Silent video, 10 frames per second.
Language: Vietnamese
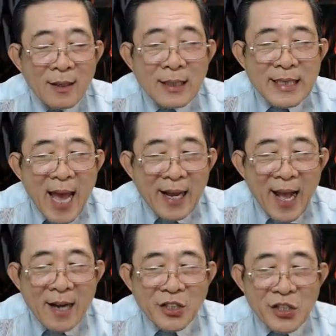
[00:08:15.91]
Gia
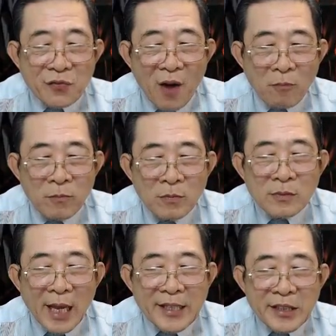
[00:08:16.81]
Cát Trường Phong
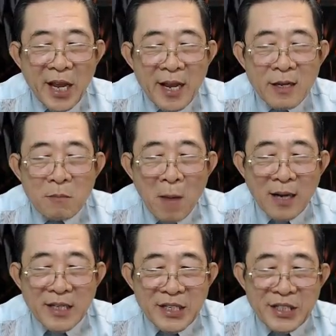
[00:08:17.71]
thấy thế bật
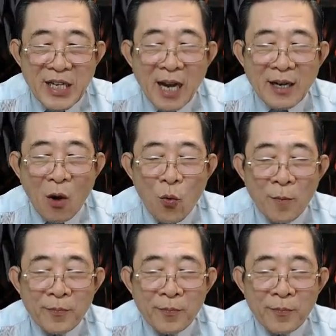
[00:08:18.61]
cười lắc đầu.